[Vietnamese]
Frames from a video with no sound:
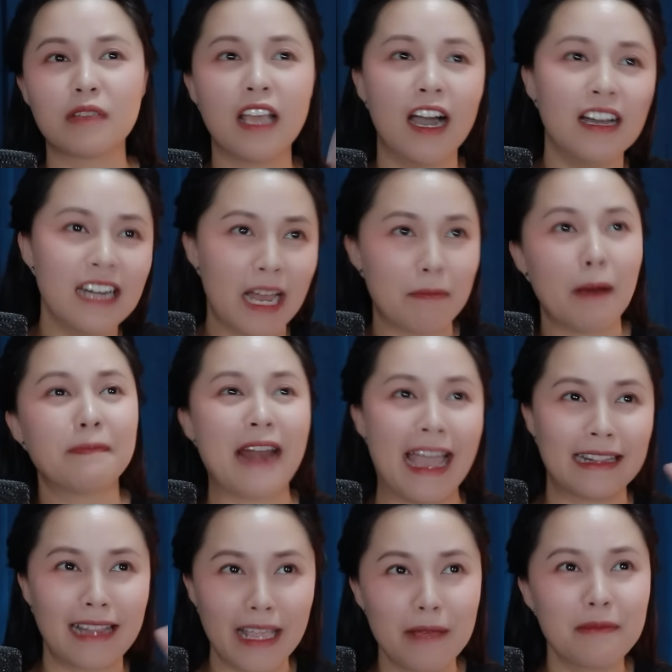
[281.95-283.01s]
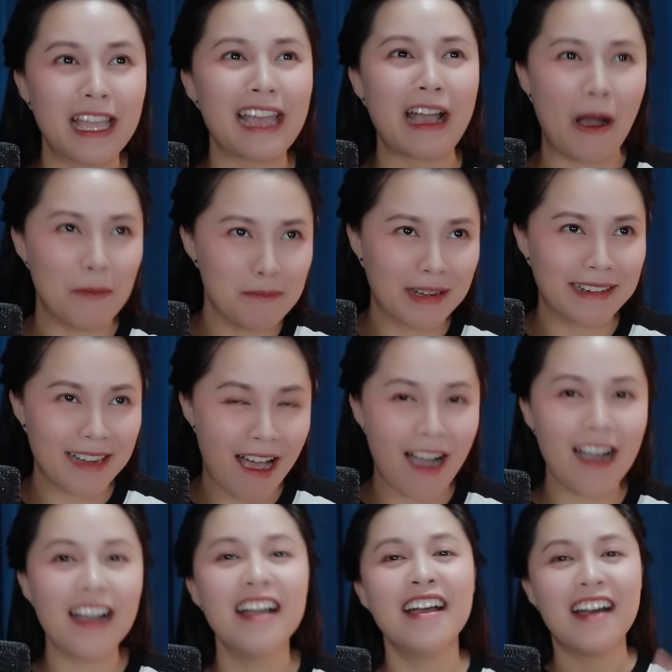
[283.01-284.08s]
nhớ là bắp đã tìm cái comment
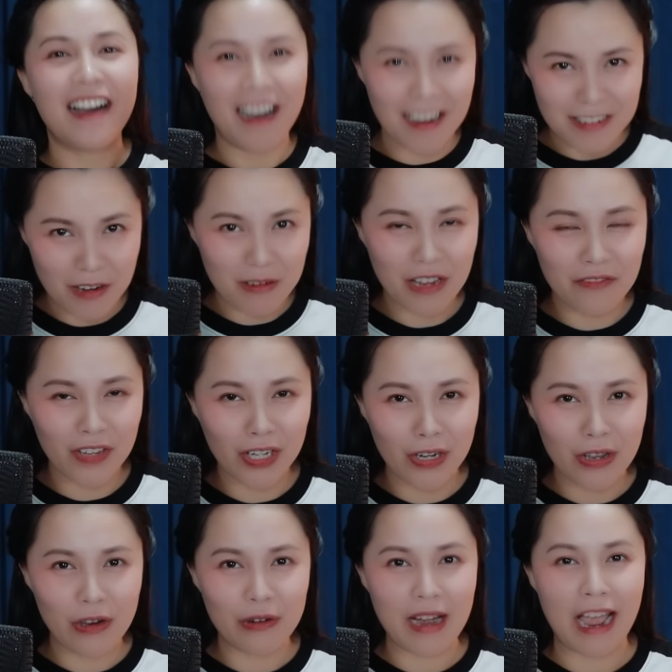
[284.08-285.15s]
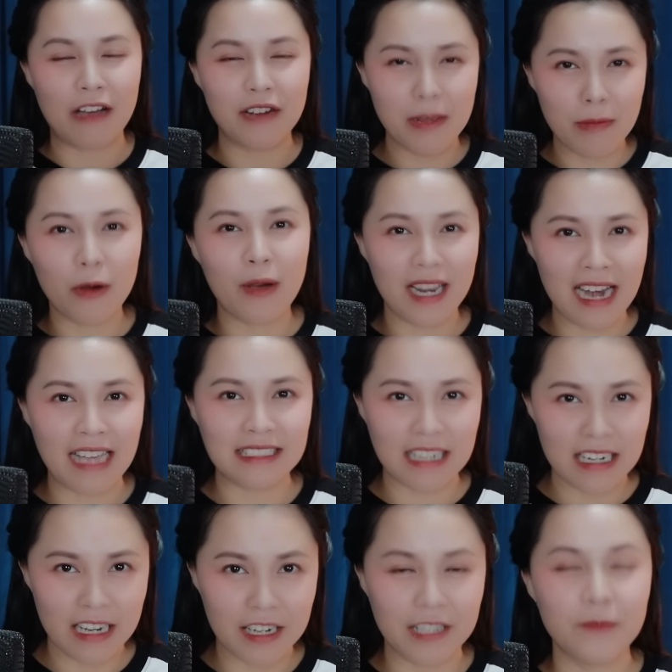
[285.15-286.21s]
đó ở trong cái video nào để mà quay lại trả
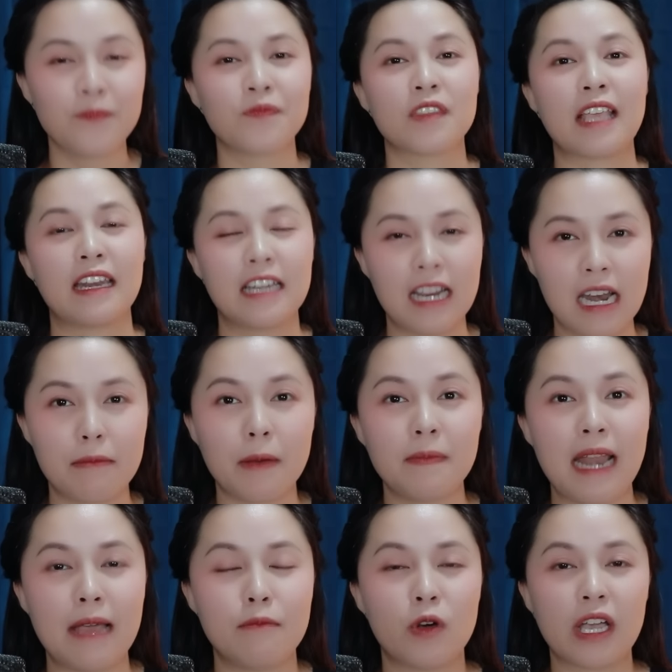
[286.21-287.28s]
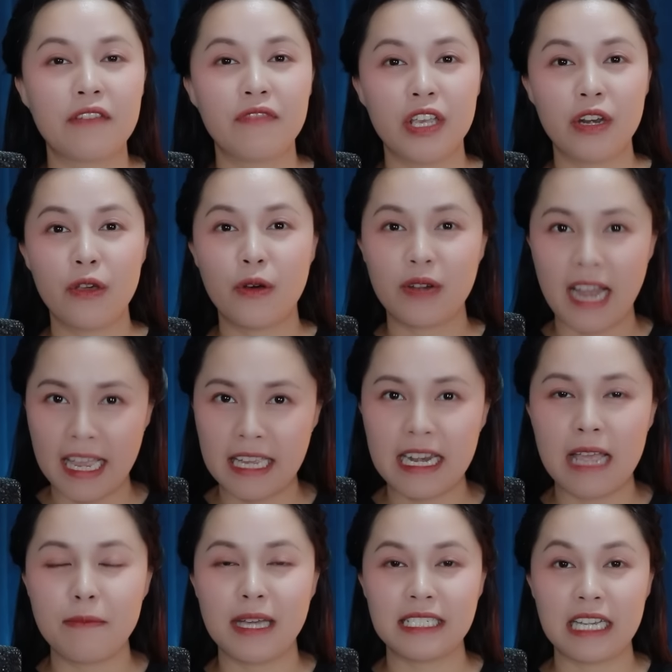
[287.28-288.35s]
lời thành ra là bắp làm một cái video này
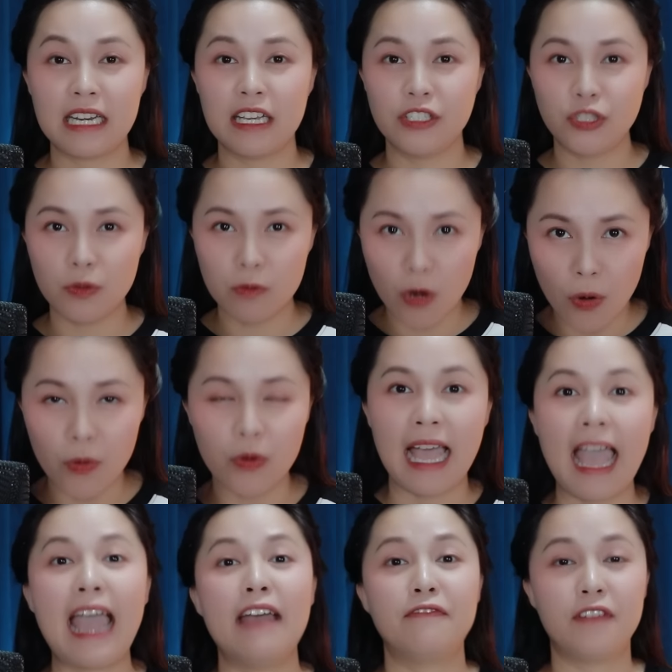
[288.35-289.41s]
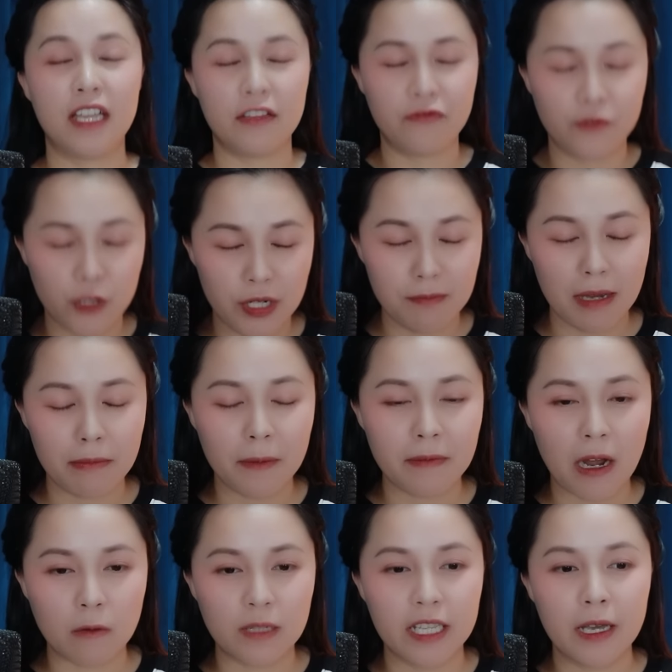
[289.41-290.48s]
để mà trả lời chung luôn à về chuyện ma bắp
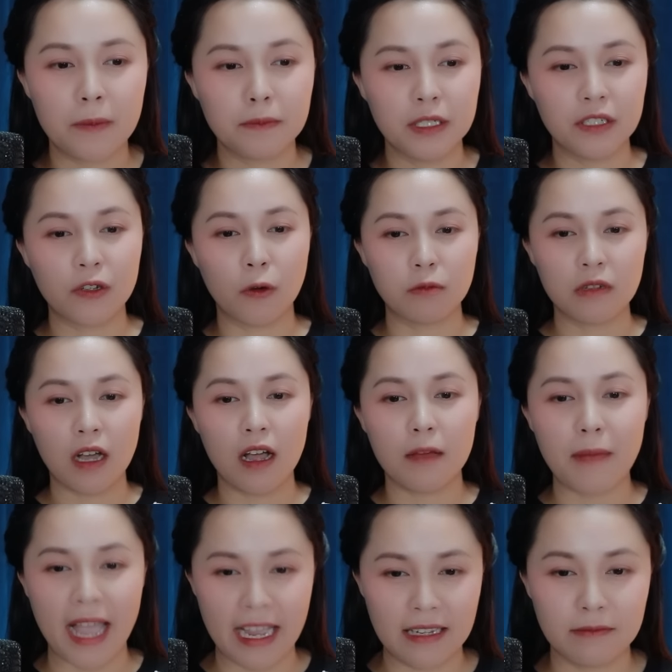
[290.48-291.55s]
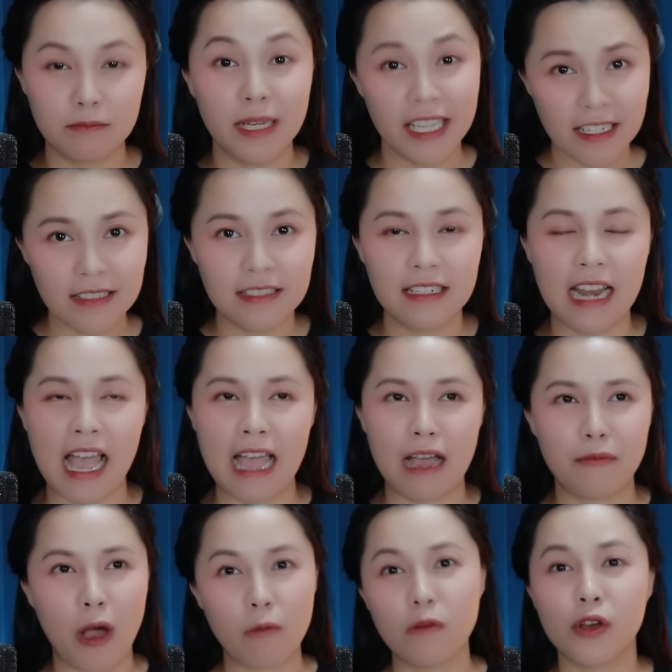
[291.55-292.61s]
đầu thì hôm bữa cũng có bạn biết
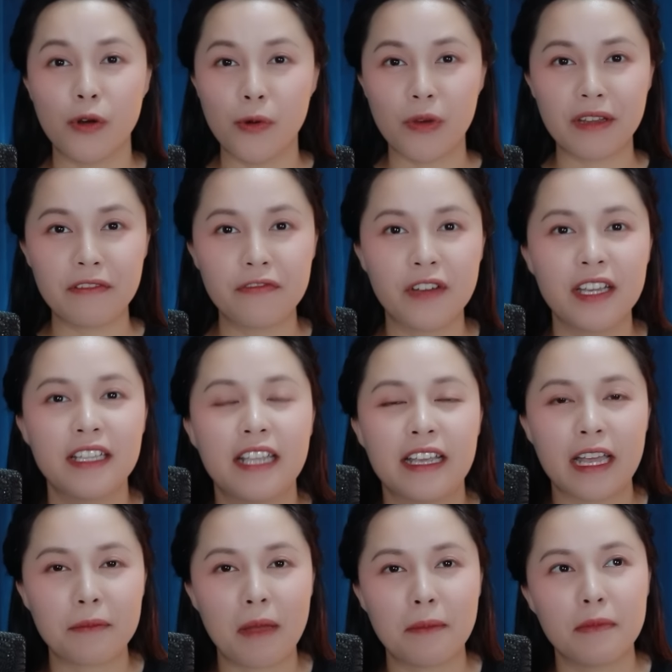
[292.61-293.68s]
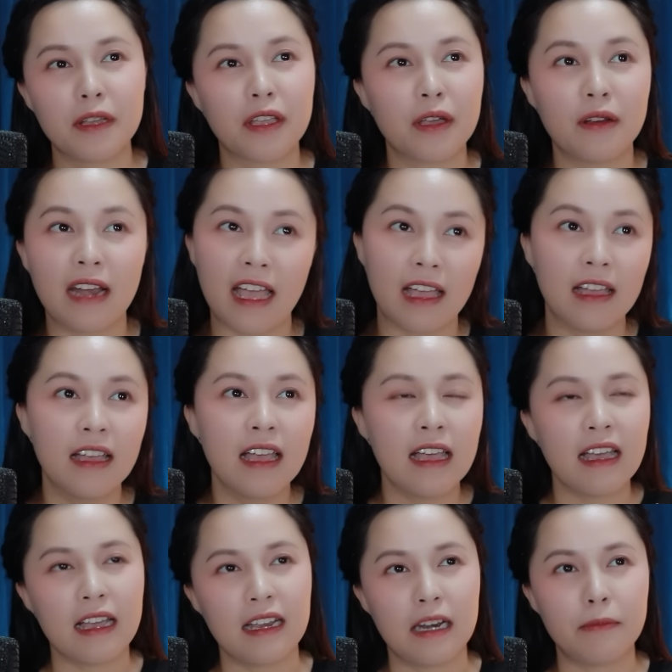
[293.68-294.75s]
là không có đủ kinh phí thì các bạn mới kêu là
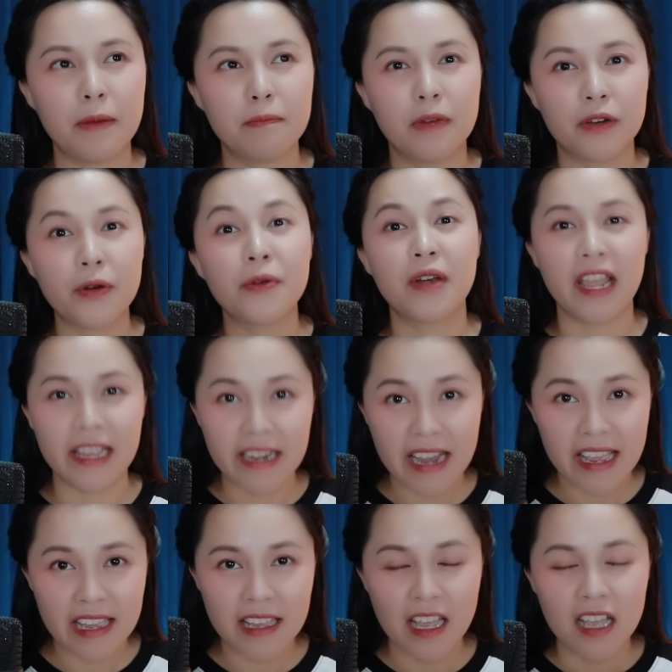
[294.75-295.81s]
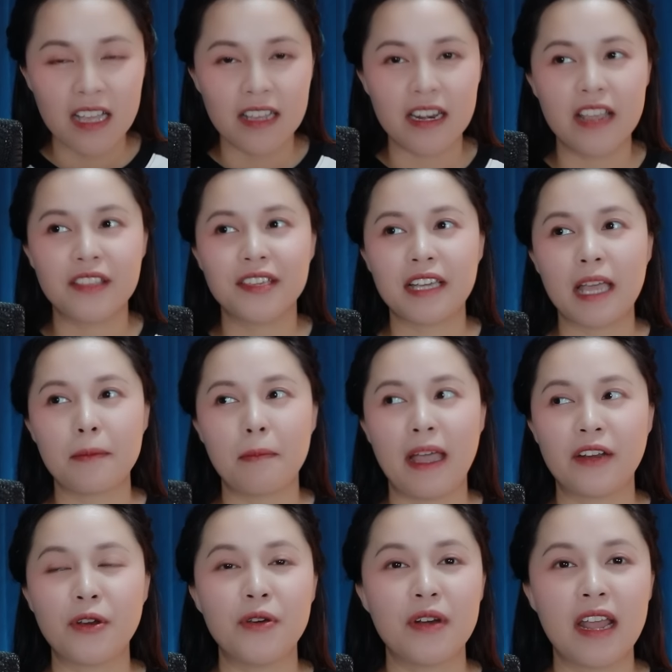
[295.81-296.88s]
hay là bắp mở đồ ni donate đi để cho các
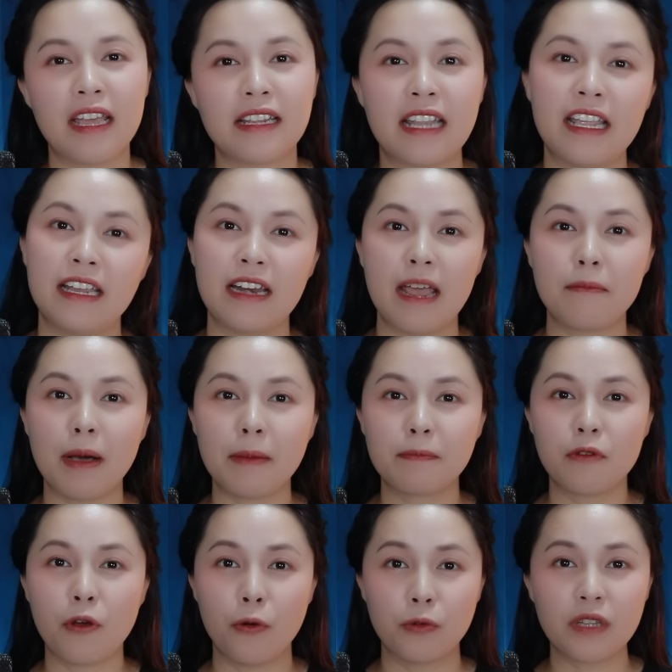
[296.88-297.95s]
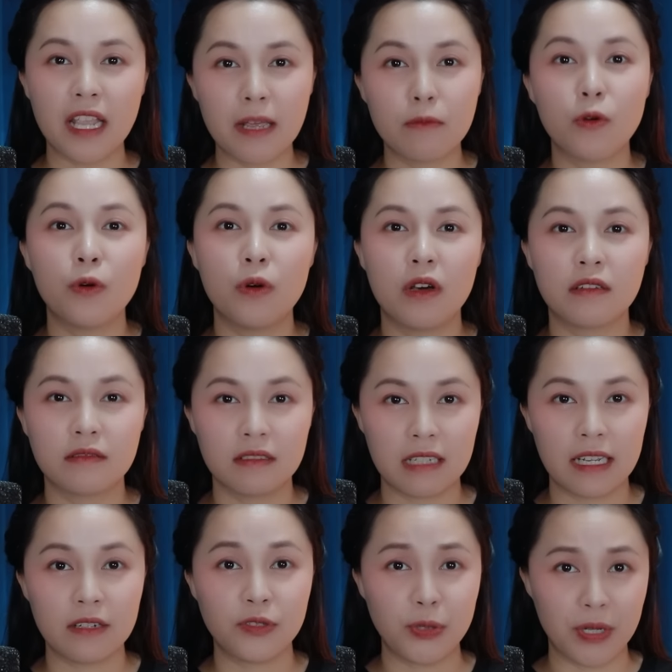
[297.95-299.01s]
bạn donate tiền để bắp đủ tiền mua
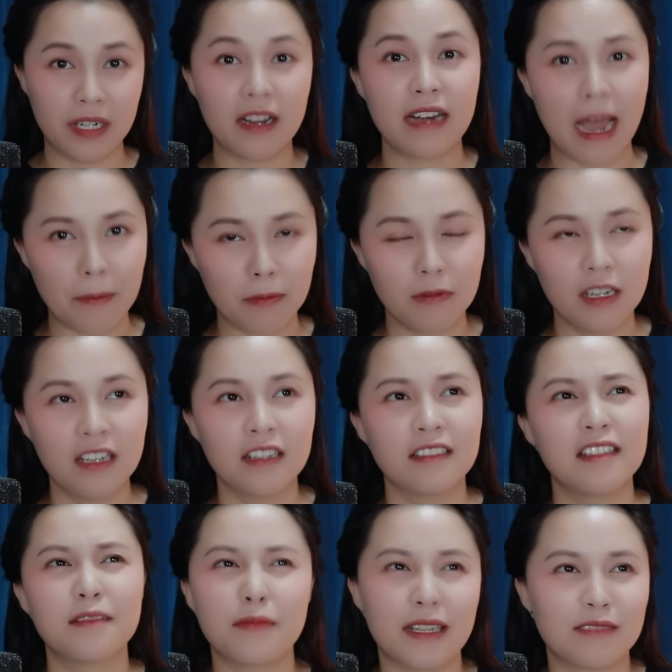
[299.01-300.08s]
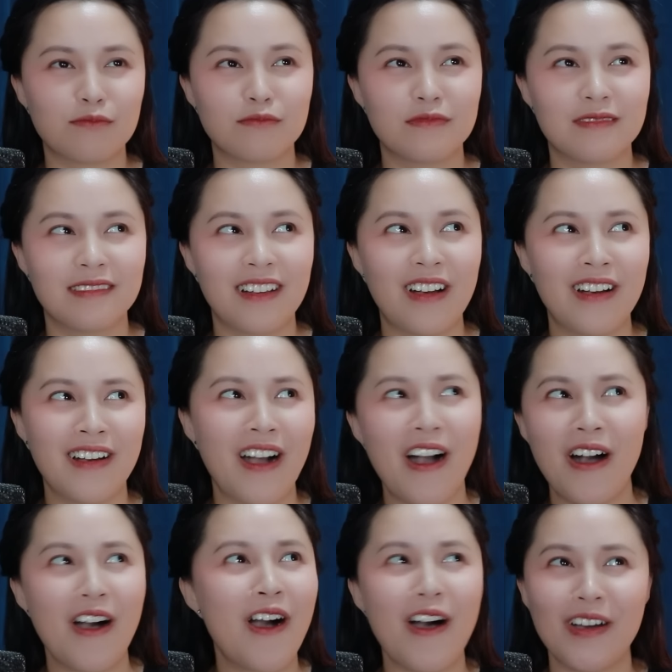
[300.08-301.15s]
cái chuyện đó đọc nhưng mà
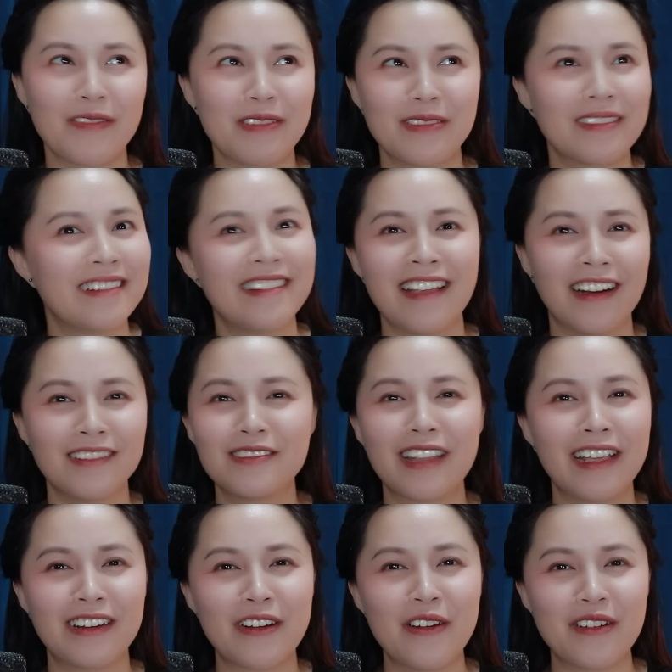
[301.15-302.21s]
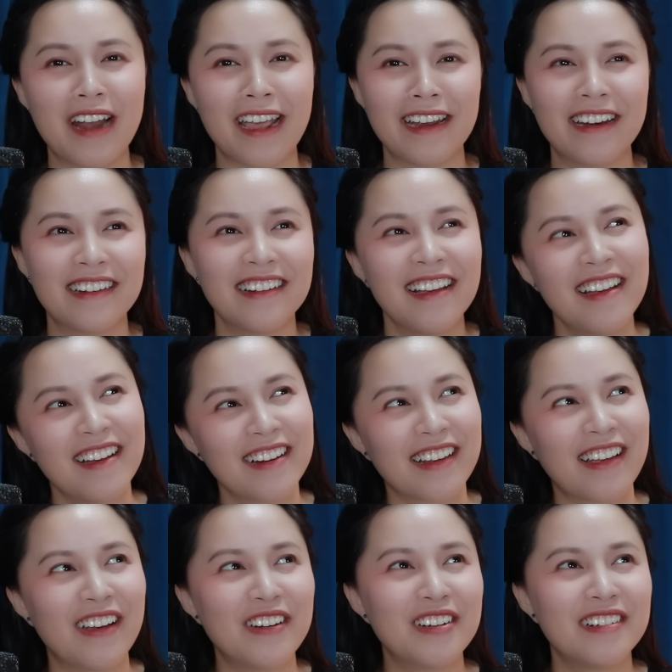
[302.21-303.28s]
thôi nhận tiền donate
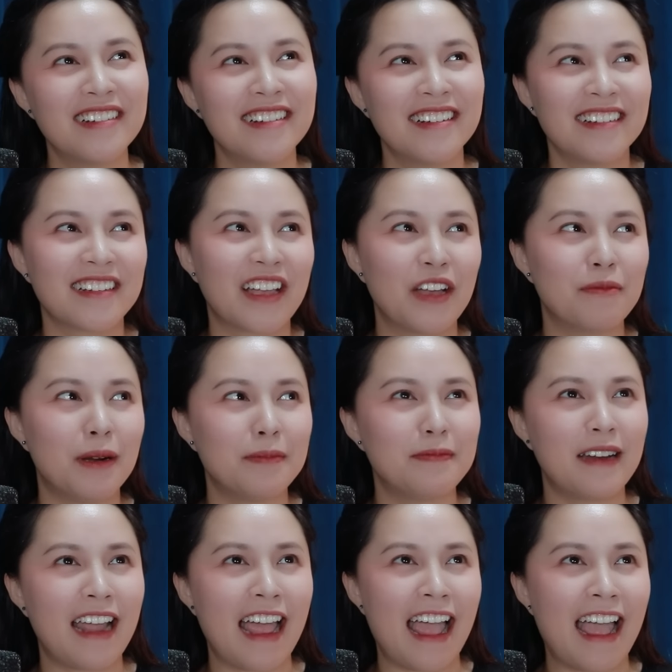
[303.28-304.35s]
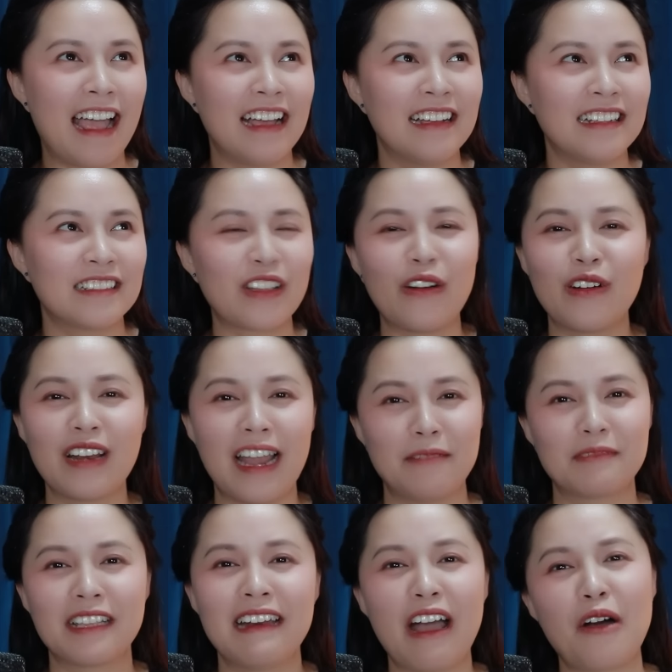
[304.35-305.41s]
kiểu kiểu bắp là thôi
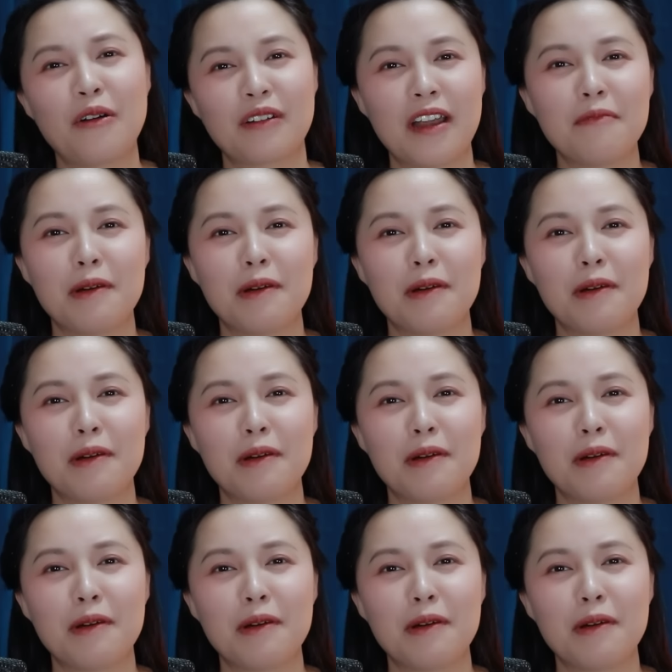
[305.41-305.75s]
làm tới đâu nếu